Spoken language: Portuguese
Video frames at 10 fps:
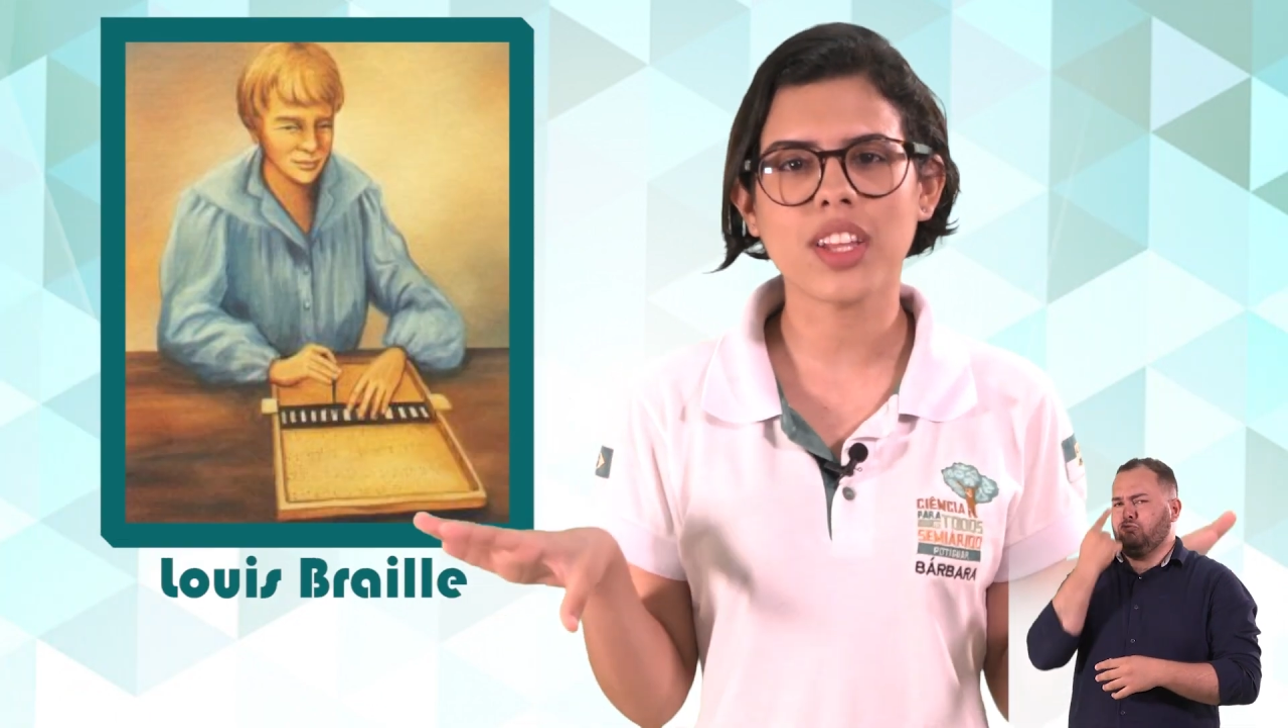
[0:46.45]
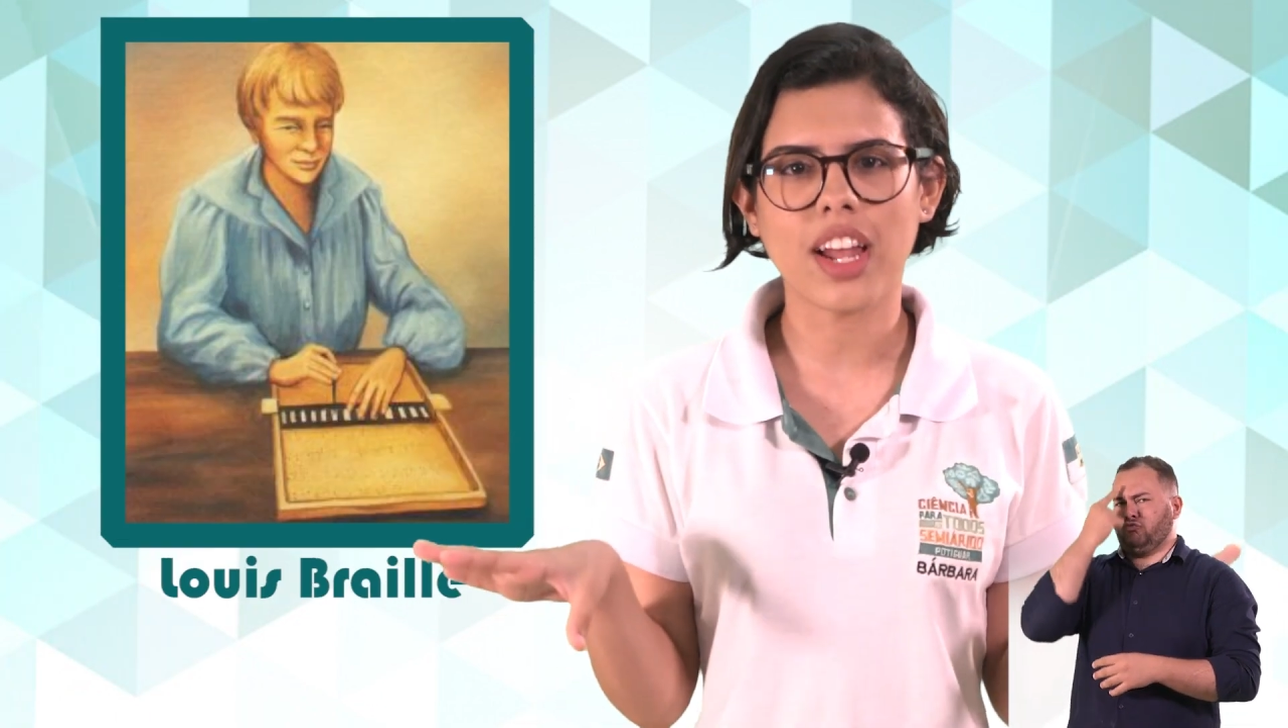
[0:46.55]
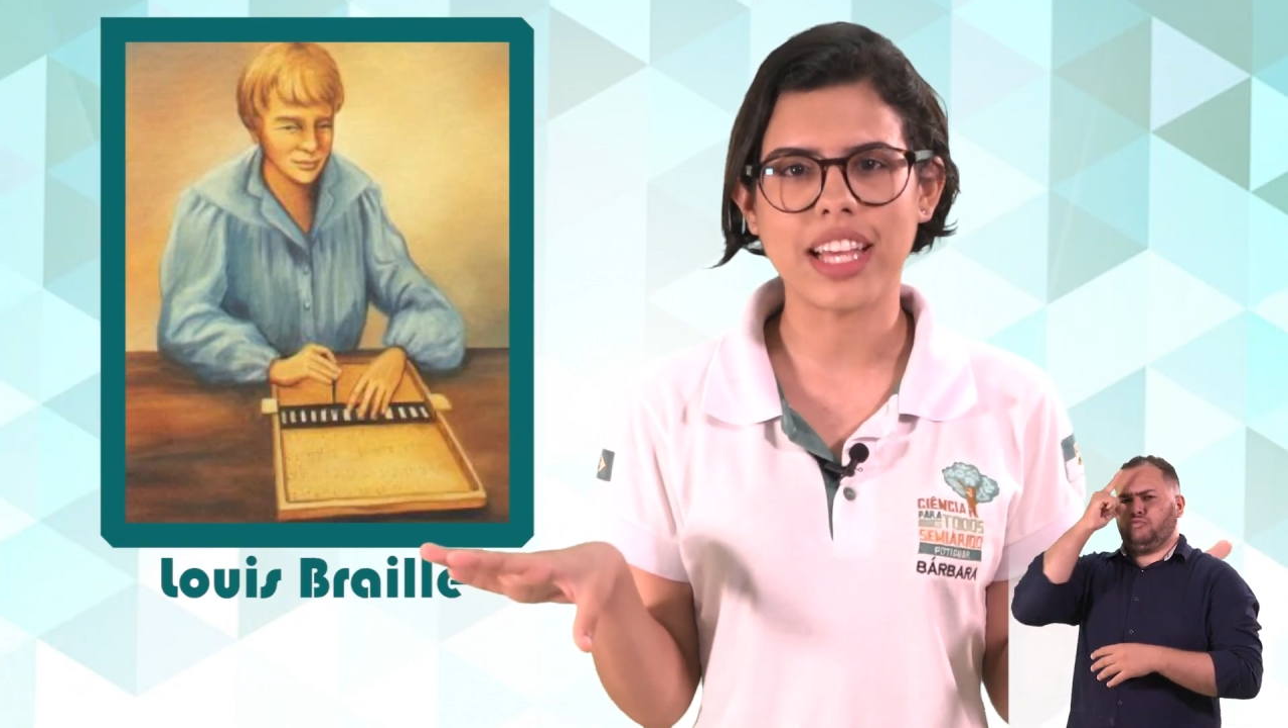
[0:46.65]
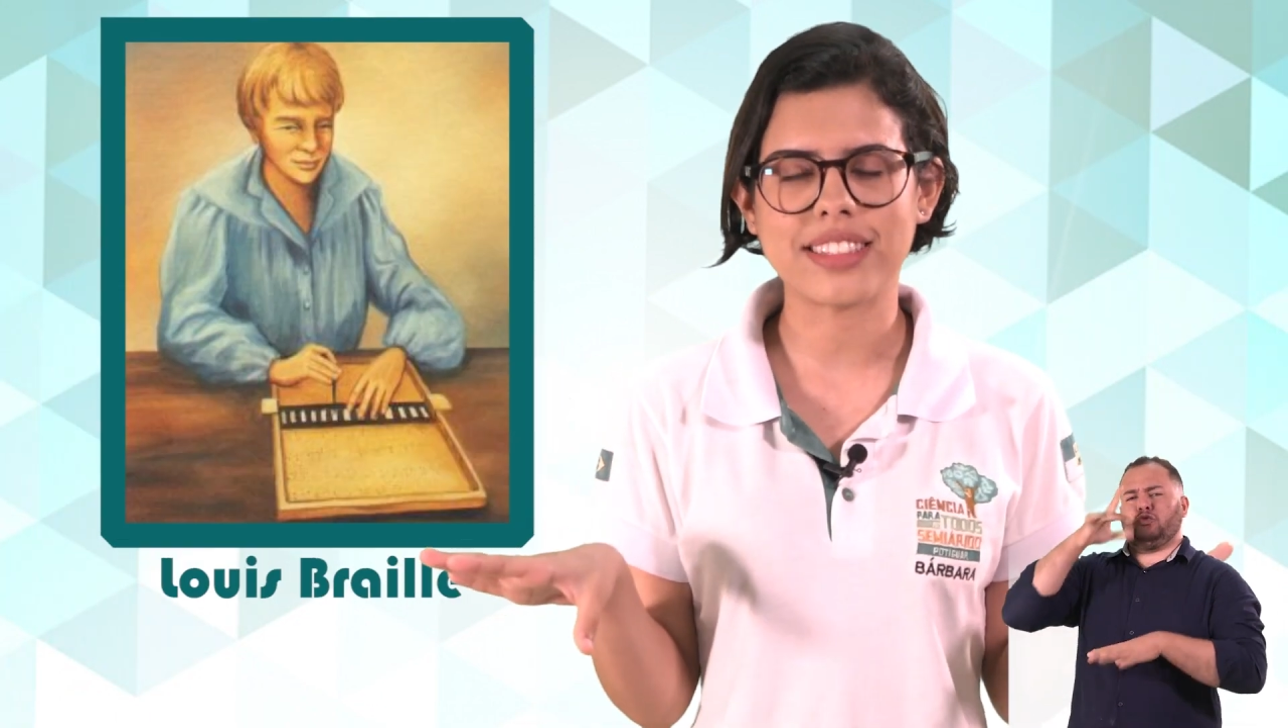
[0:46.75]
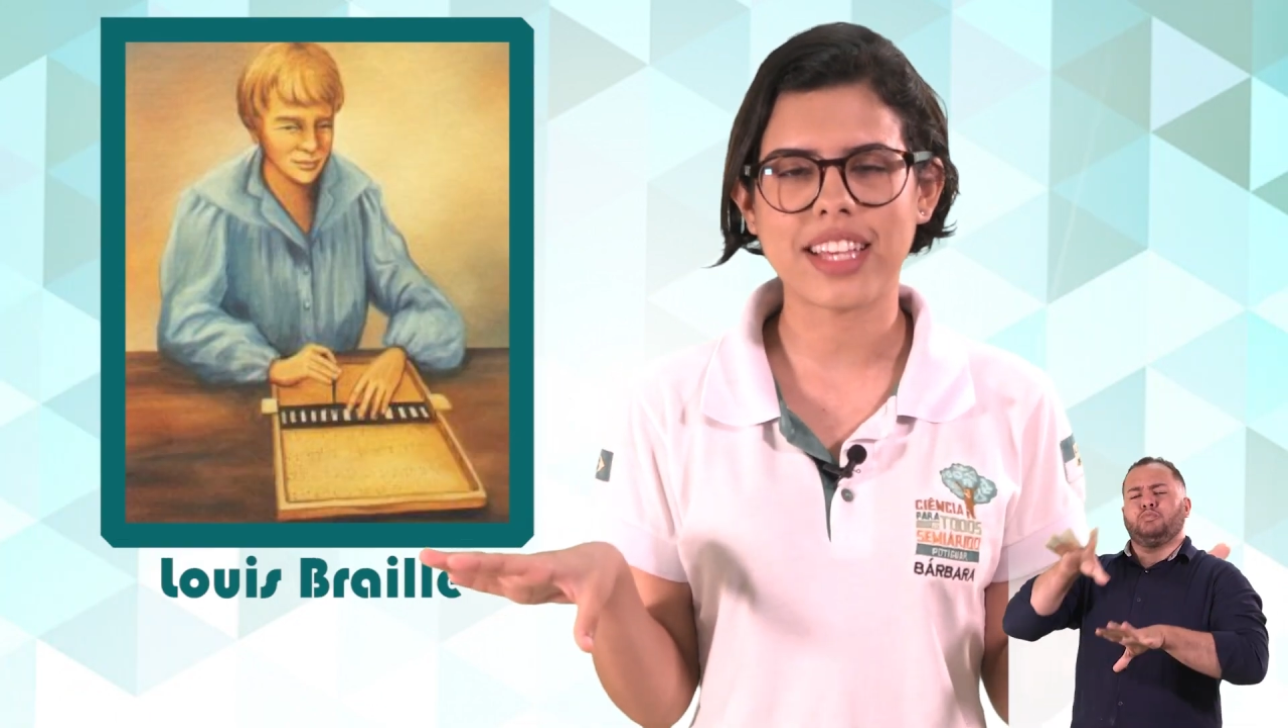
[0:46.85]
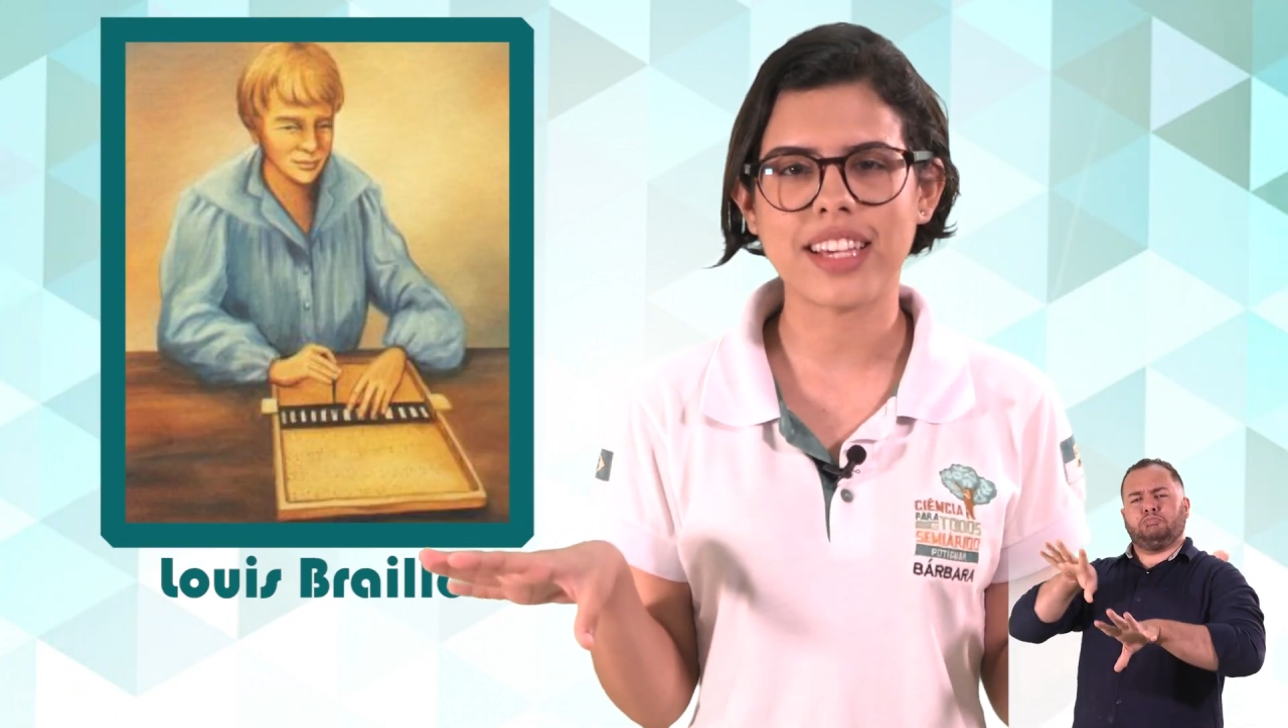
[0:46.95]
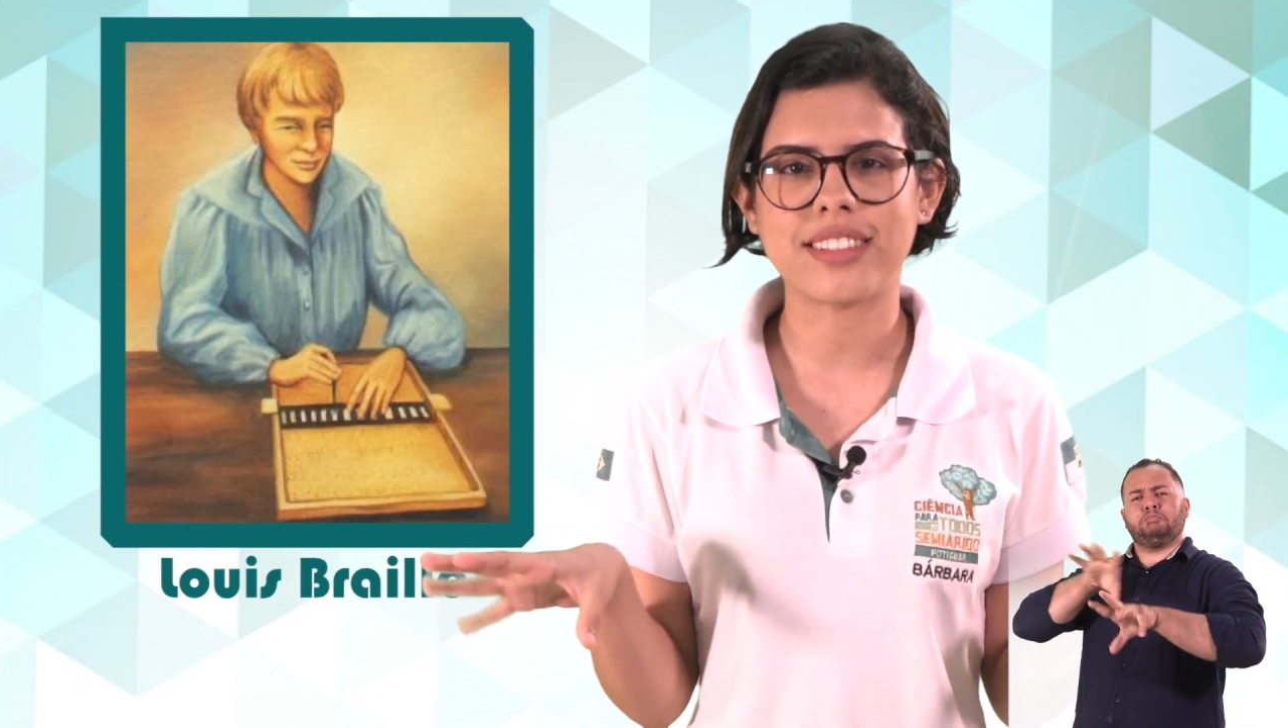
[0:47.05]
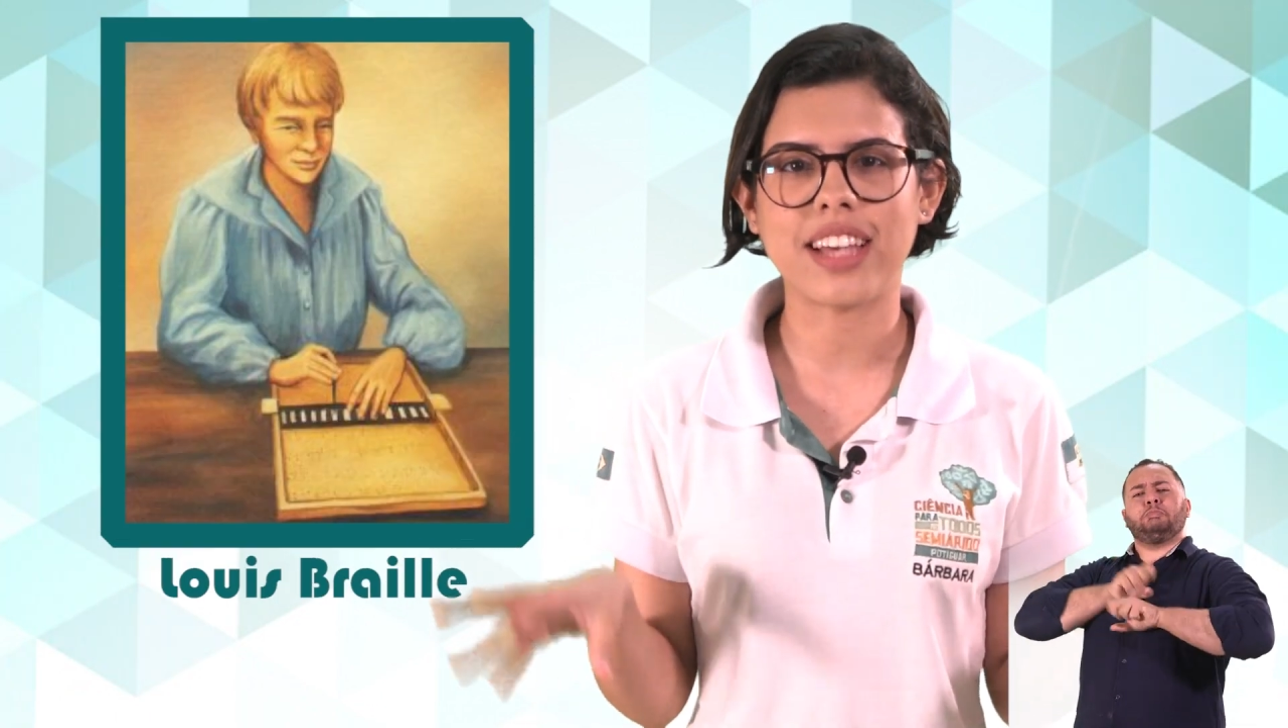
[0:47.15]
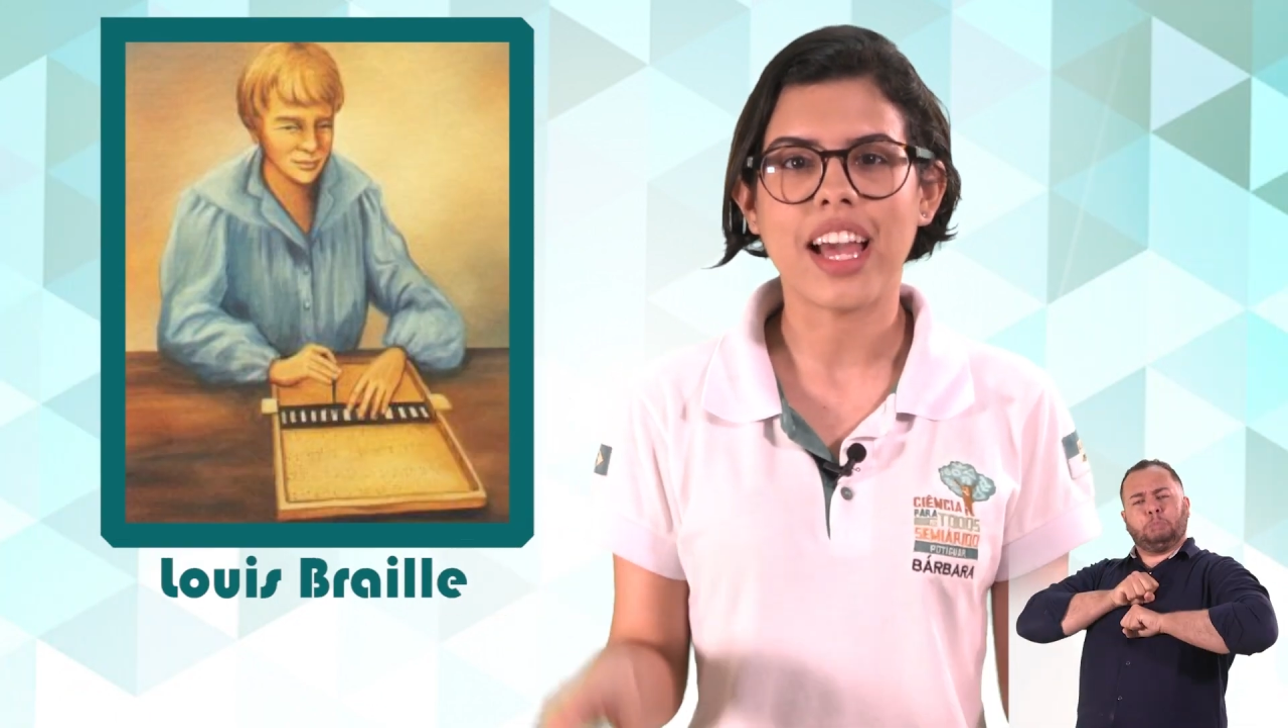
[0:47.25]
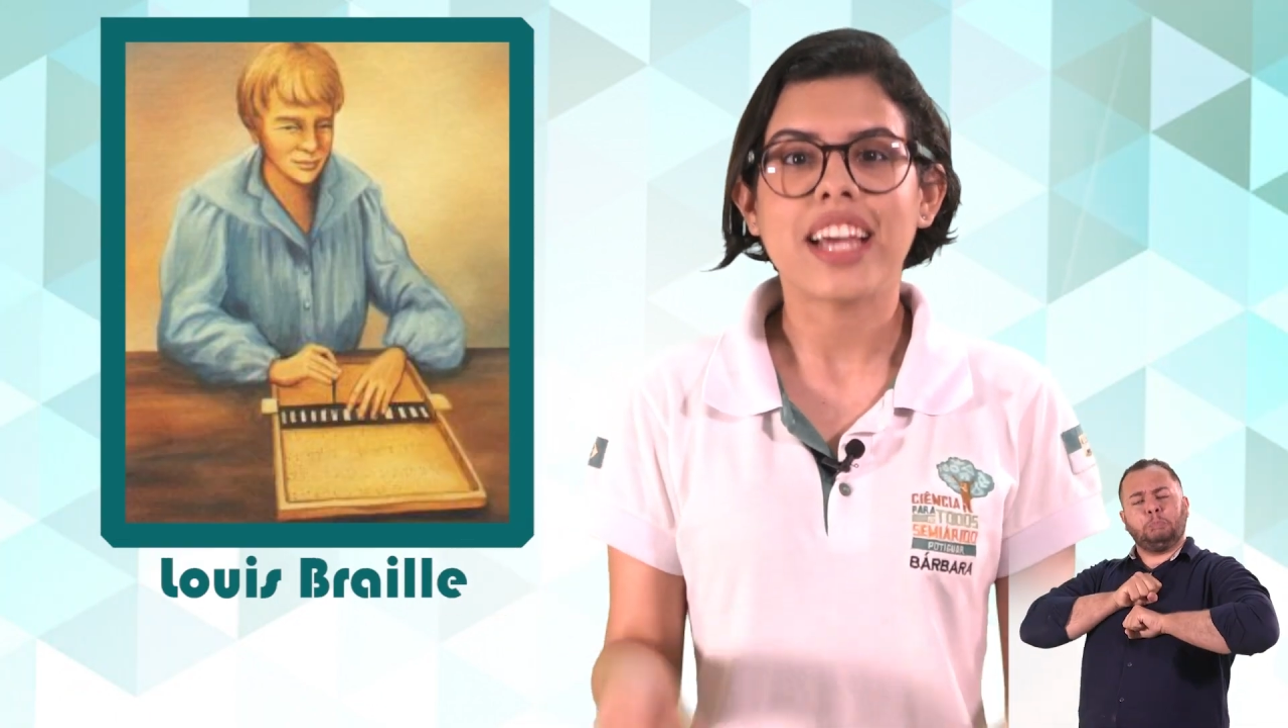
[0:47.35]

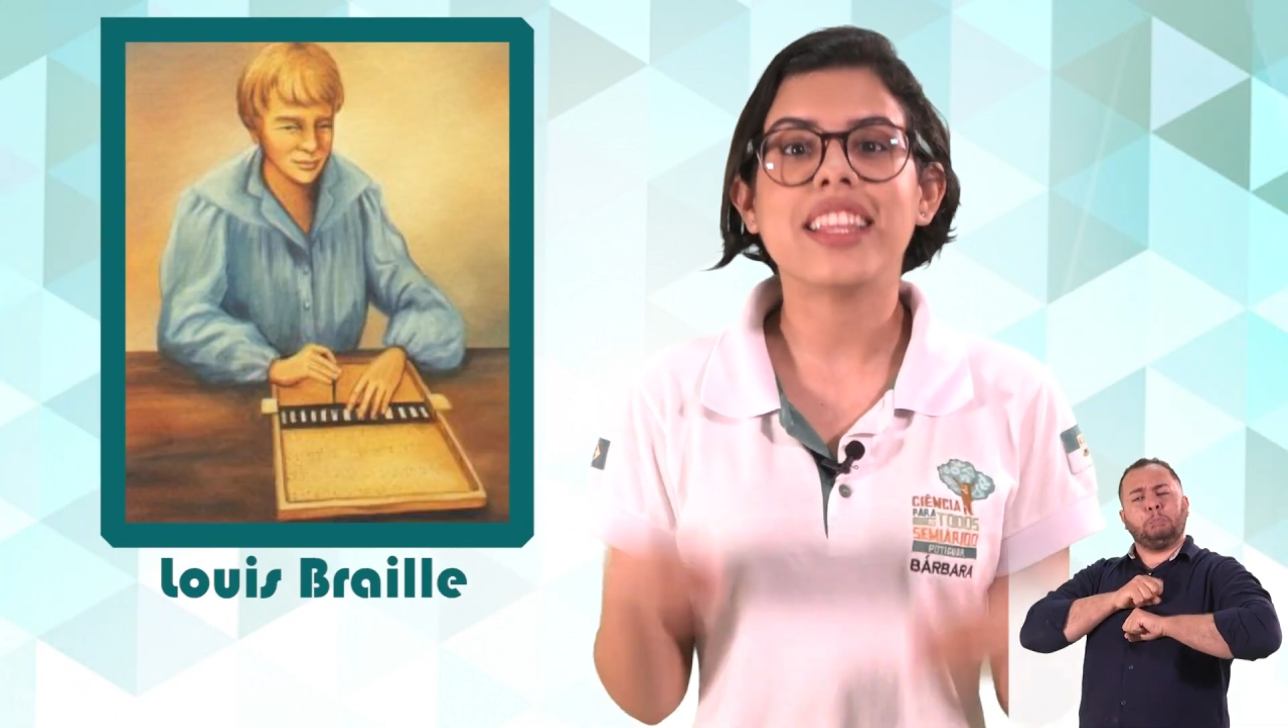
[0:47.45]
adolescência,